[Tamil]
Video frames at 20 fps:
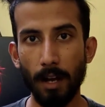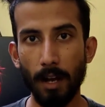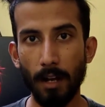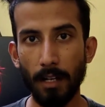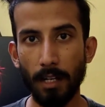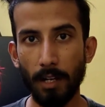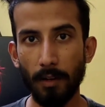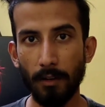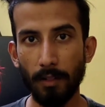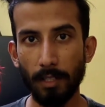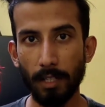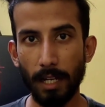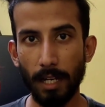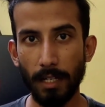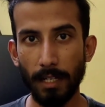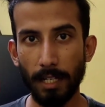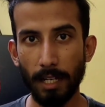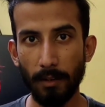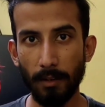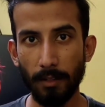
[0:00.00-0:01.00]
ஹார்ட்டில் வந்து
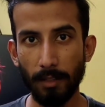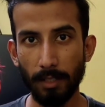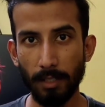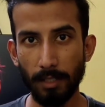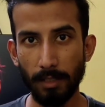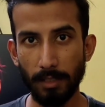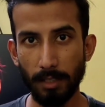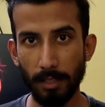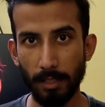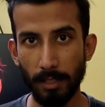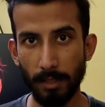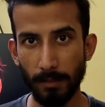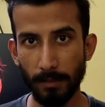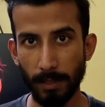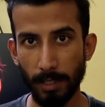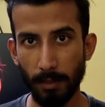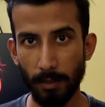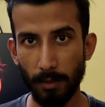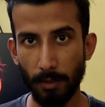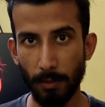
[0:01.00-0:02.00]
லைட்டாக வந்து
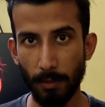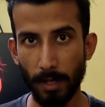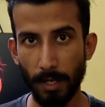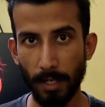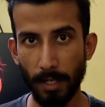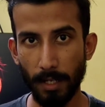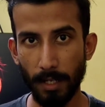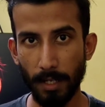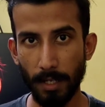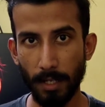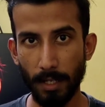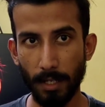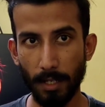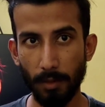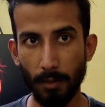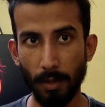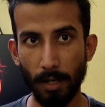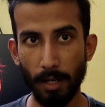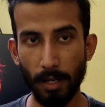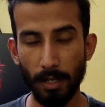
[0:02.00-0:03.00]
ஒரு மாதிரி
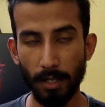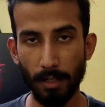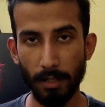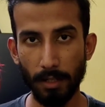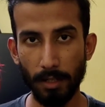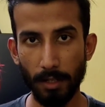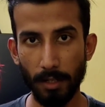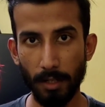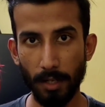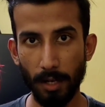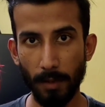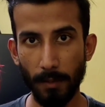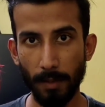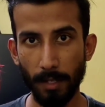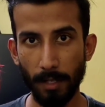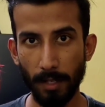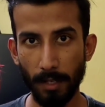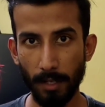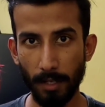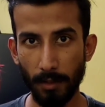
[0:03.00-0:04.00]
இதுவாக இருந்திருக்கு
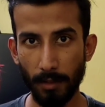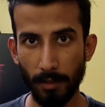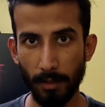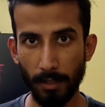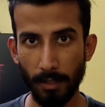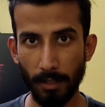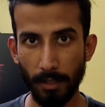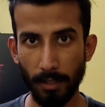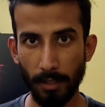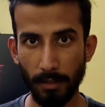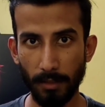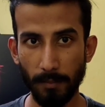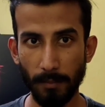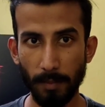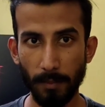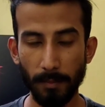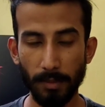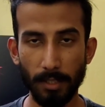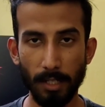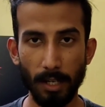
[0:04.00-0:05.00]
அப்படின்றது வந்து
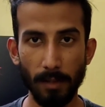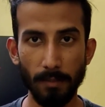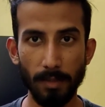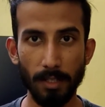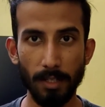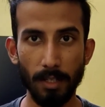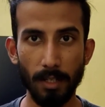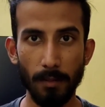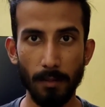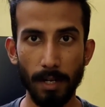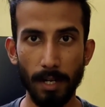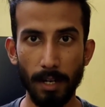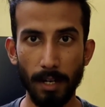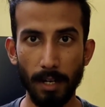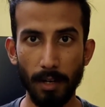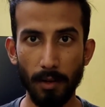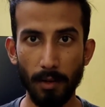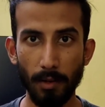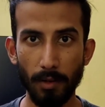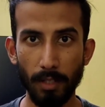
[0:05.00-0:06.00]
சிம்டம்ஸ் காமிச்சிருக்கு பட்
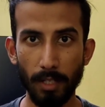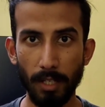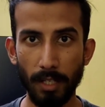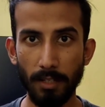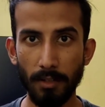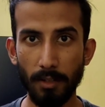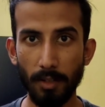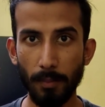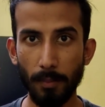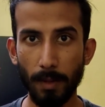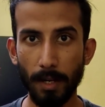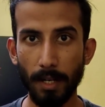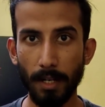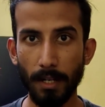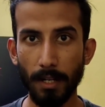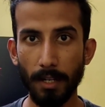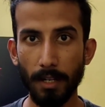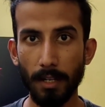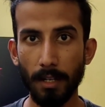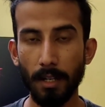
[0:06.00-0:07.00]
ஆனால் அவர் வந்து இக்னோர்
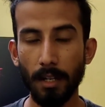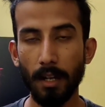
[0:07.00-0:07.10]
பண்ணிவிட்டு